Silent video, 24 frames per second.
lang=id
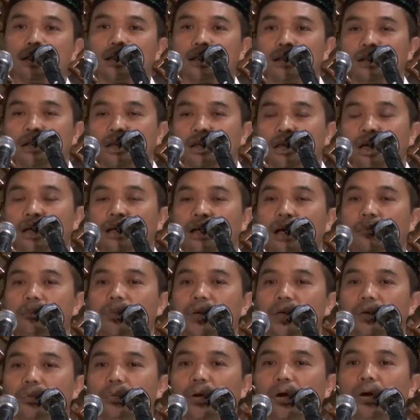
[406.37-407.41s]
ketika
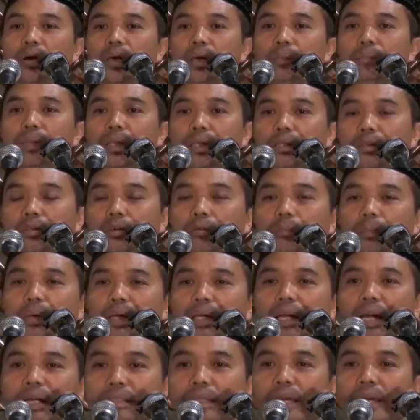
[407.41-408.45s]
Nabi Ibrahim itu
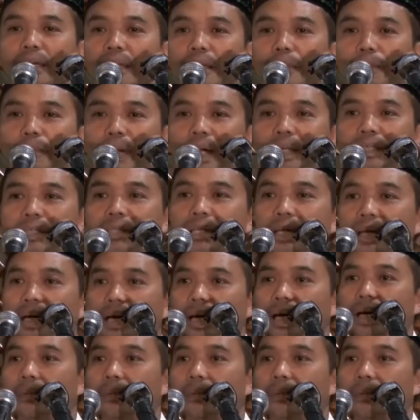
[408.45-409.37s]
berkata kepada